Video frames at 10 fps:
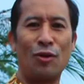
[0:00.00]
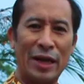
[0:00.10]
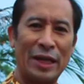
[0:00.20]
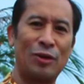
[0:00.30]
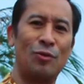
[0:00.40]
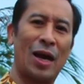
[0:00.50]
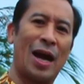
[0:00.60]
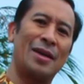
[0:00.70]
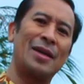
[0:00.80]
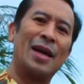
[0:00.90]

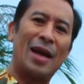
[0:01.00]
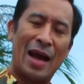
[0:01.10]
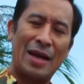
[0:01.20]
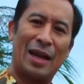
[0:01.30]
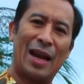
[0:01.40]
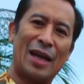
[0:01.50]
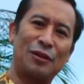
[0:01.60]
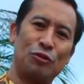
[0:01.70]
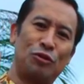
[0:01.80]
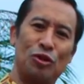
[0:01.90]
lingkungan adalah
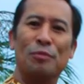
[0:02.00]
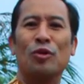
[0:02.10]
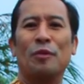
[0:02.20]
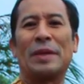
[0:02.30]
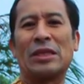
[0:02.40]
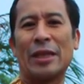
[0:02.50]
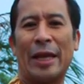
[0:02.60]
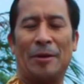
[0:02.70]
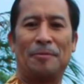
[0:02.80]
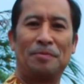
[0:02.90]
70
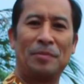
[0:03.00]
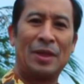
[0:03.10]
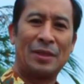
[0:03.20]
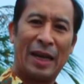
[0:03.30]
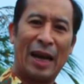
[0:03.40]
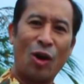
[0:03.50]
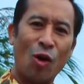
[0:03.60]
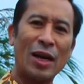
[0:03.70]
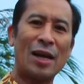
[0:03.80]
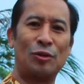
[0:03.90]
Sedangkan
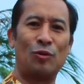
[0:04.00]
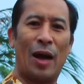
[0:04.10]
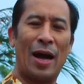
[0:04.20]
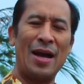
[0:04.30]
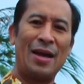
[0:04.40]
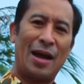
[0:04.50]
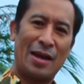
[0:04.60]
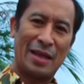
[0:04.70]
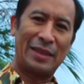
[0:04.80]
orang tua hanya